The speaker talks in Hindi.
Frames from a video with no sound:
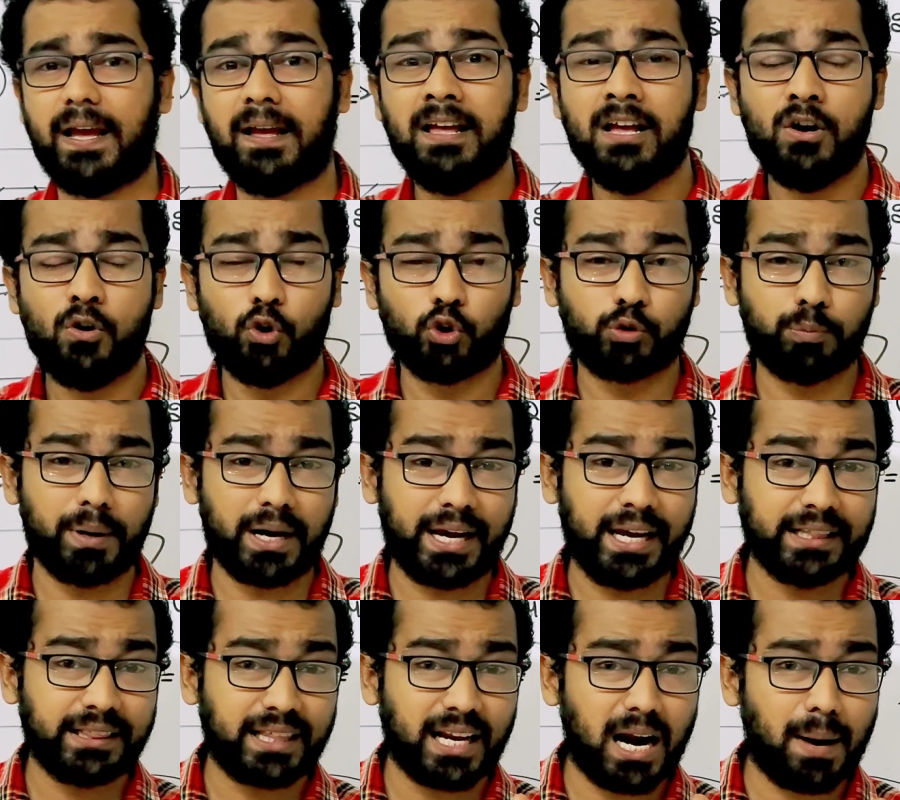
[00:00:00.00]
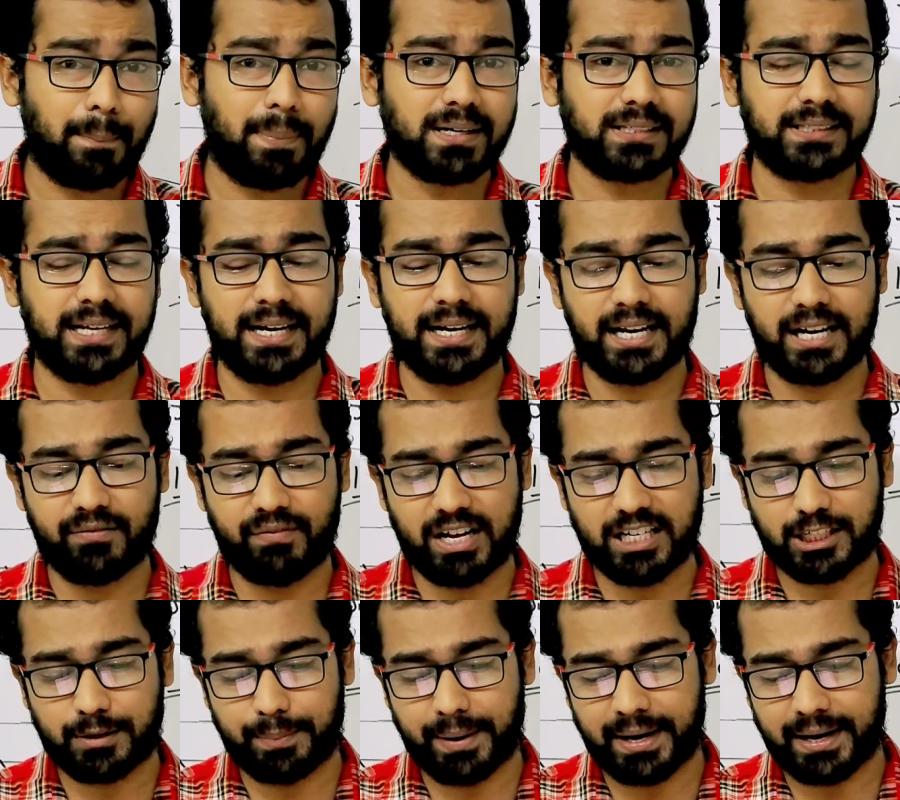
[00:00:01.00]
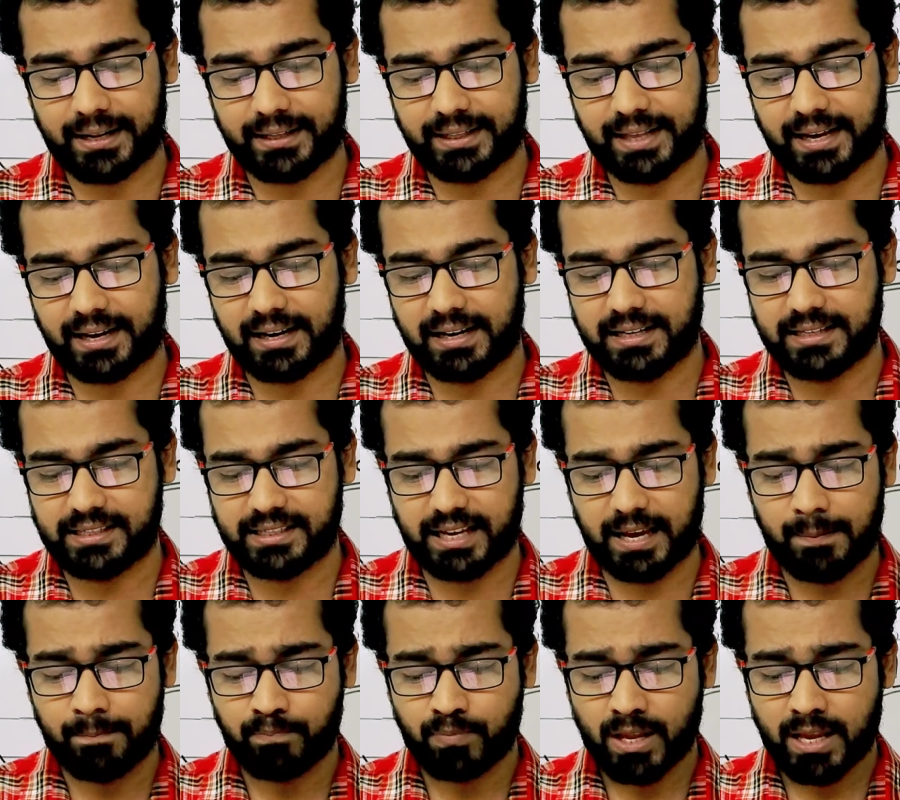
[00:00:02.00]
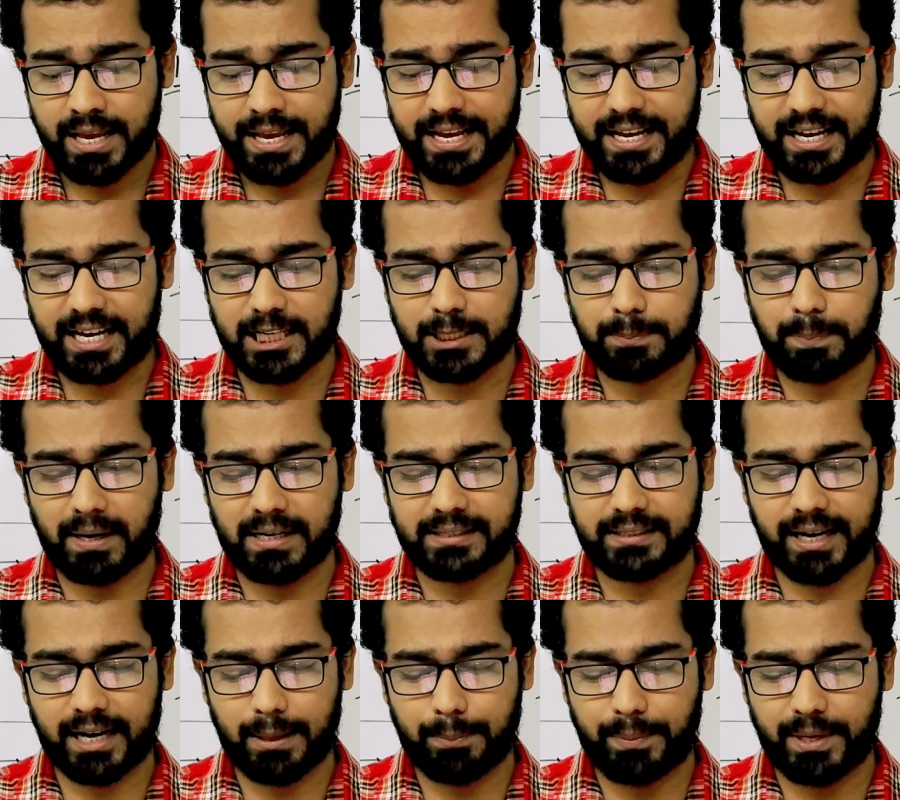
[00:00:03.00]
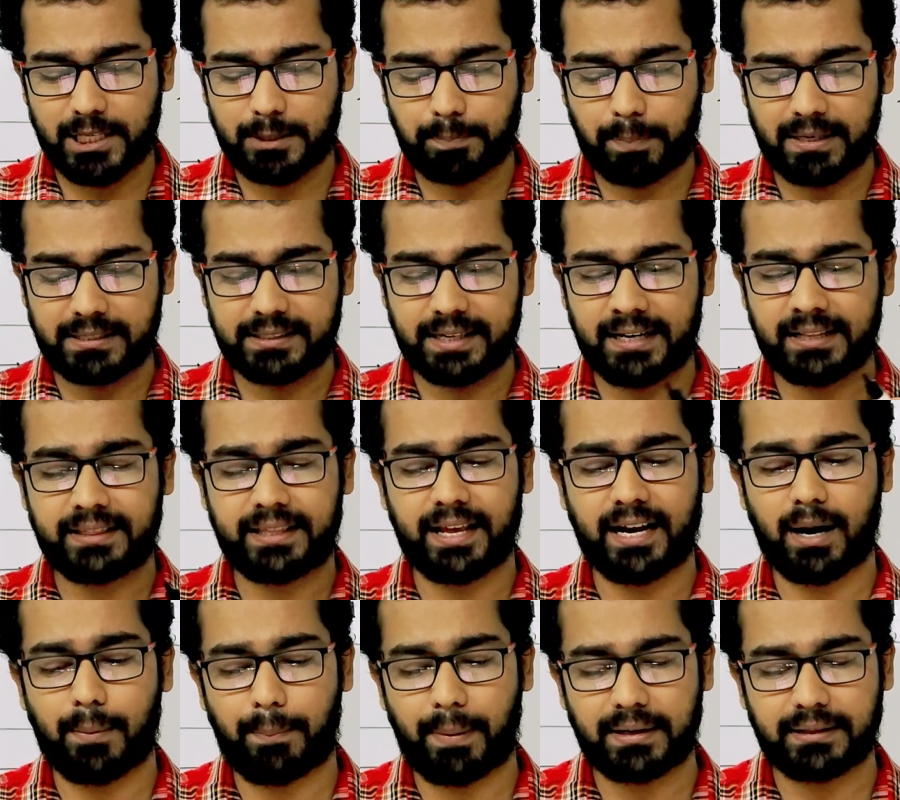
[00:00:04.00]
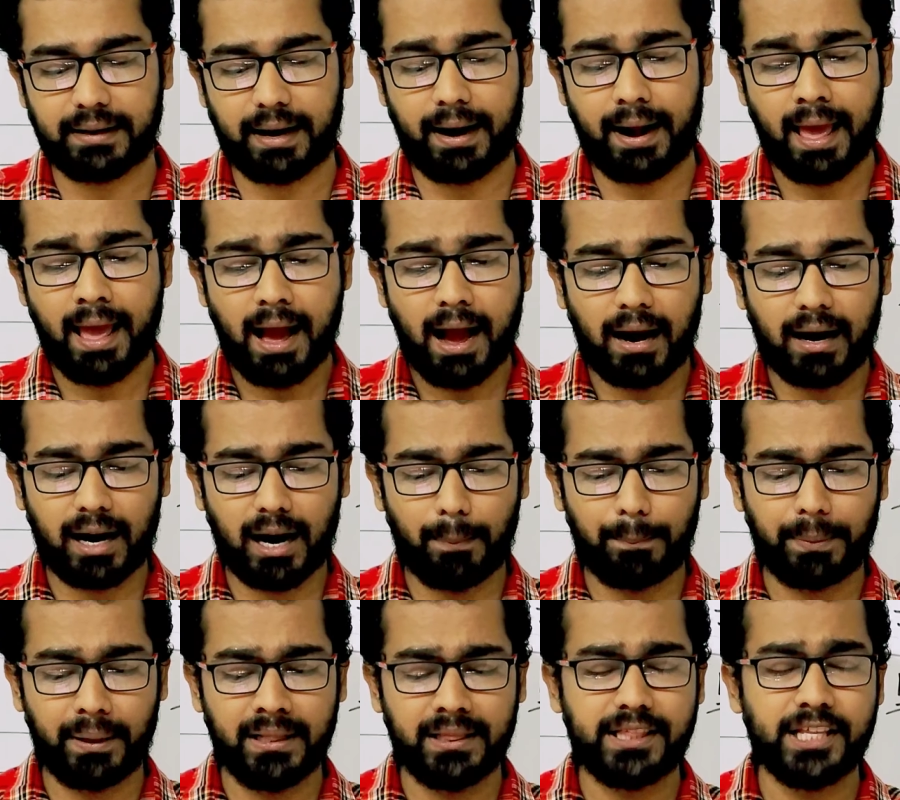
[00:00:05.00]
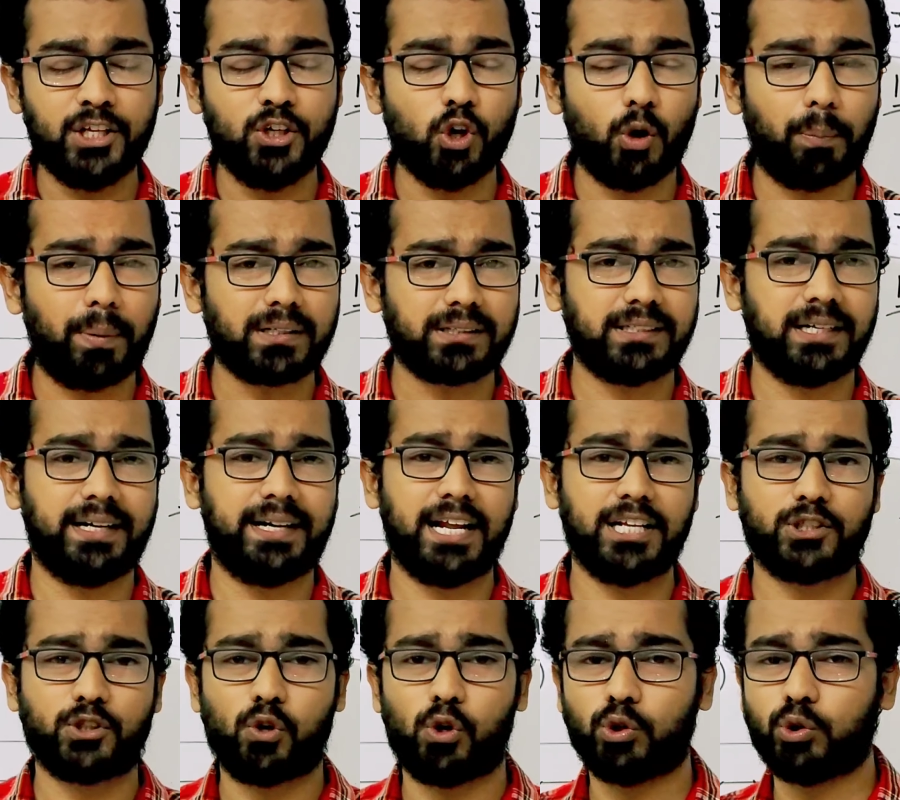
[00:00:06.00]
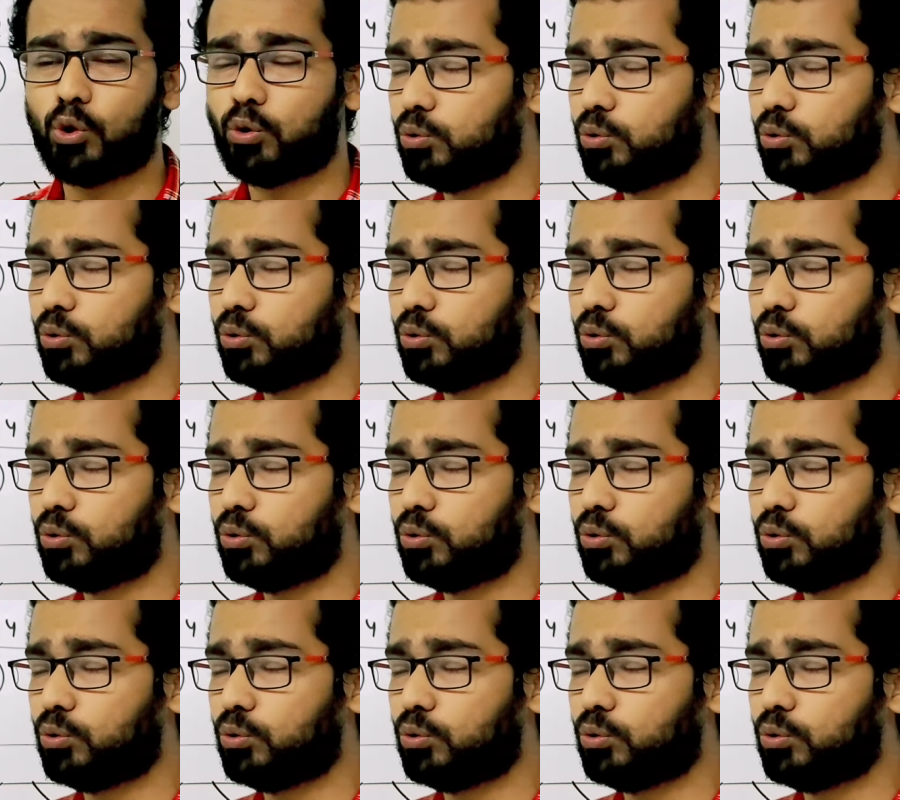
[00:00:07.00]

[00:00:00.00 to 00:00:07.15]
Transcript: है उसमें कितना परसेंट इन्वेस्टमेंट है देख लीजिए इक्कीस परसेंट बीस परसेंट तेरह परसेंट अगर आप इन तीनों परसेंटेज को